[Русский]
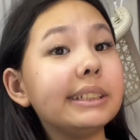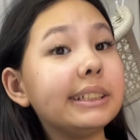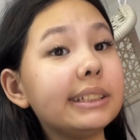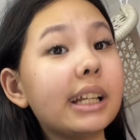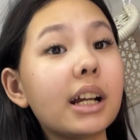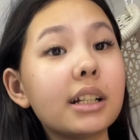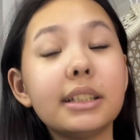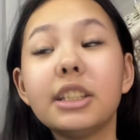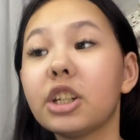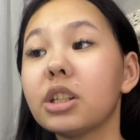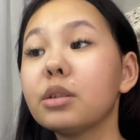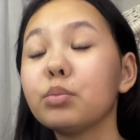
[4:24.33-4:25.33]
Итак,
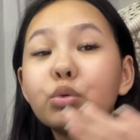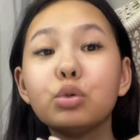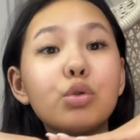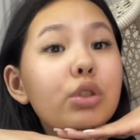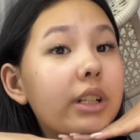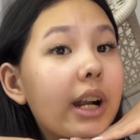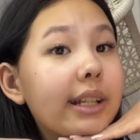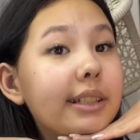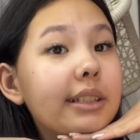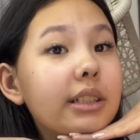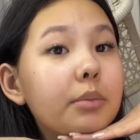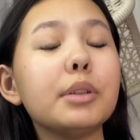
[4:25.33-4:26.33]
сейчас я буду
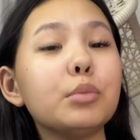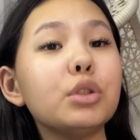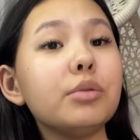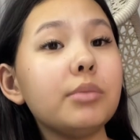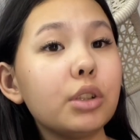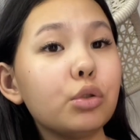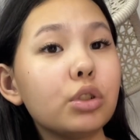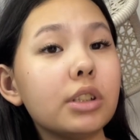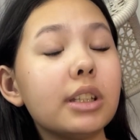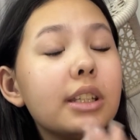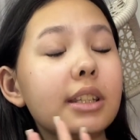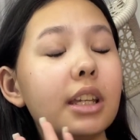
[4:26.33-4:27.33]
краситься, потому что мне
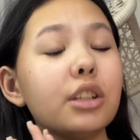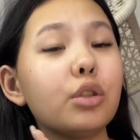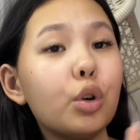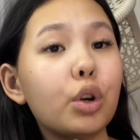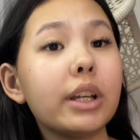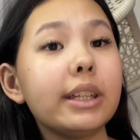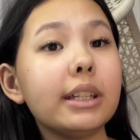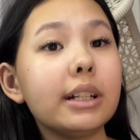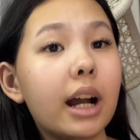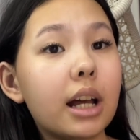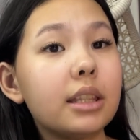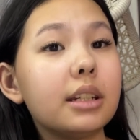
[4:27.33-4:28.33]
нужно доснять кое-какие
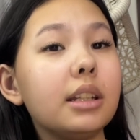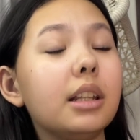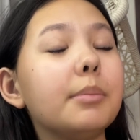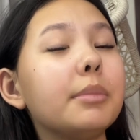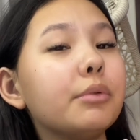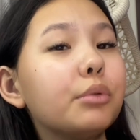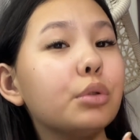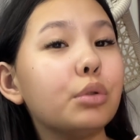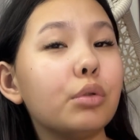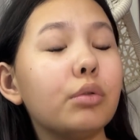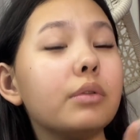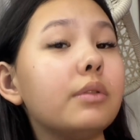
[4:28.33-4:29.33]
кадры для моего
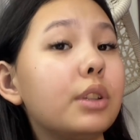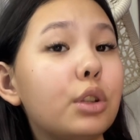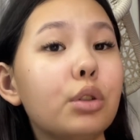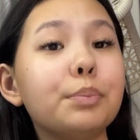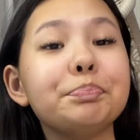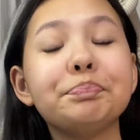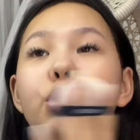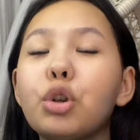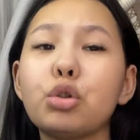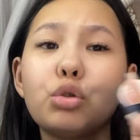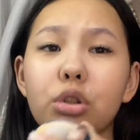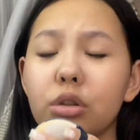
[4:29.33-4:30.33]
нового видео.
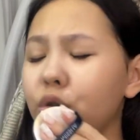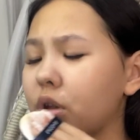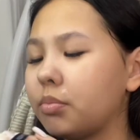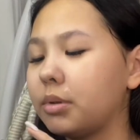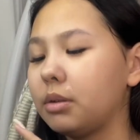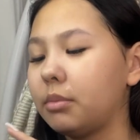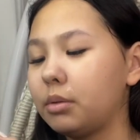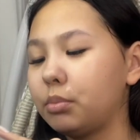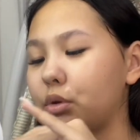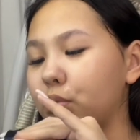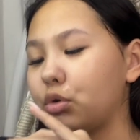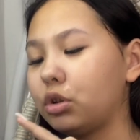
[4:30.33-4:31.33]
Еще я хочу тиктоки поснимать,
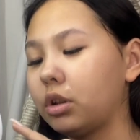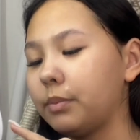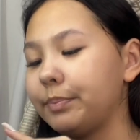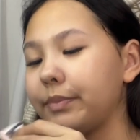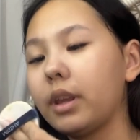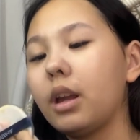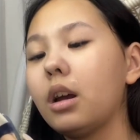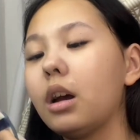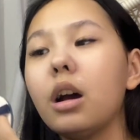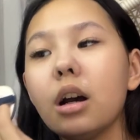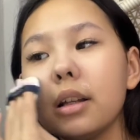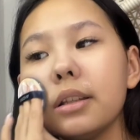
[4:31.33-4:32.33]
потому что
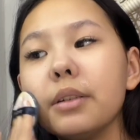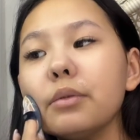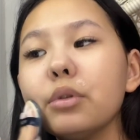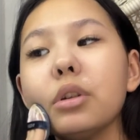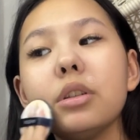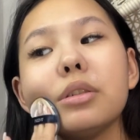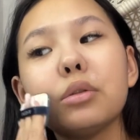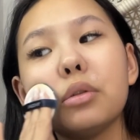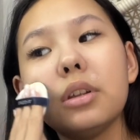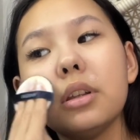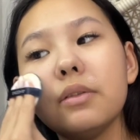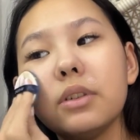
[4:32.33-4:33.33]
давно я тиктоки не